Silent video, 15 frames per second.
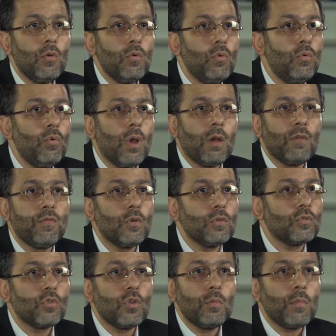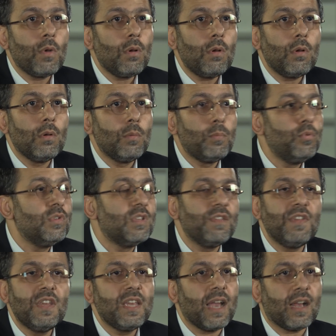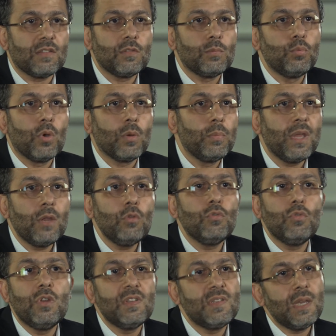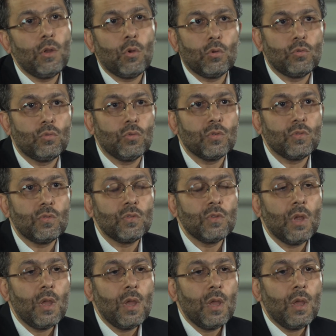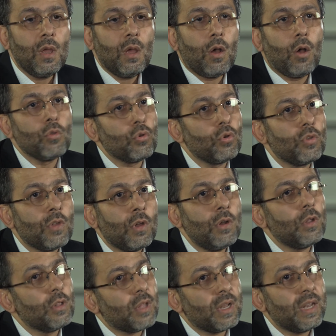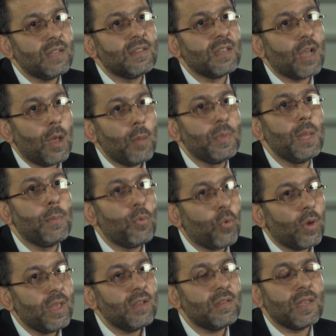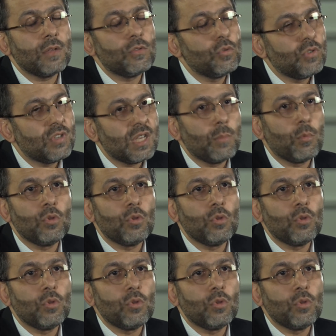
ou un fonctionnement euh, plus efficace pour bien utiliser les ressources. Entre-temps, l'Internet s'est quand même déployé, c'est un succès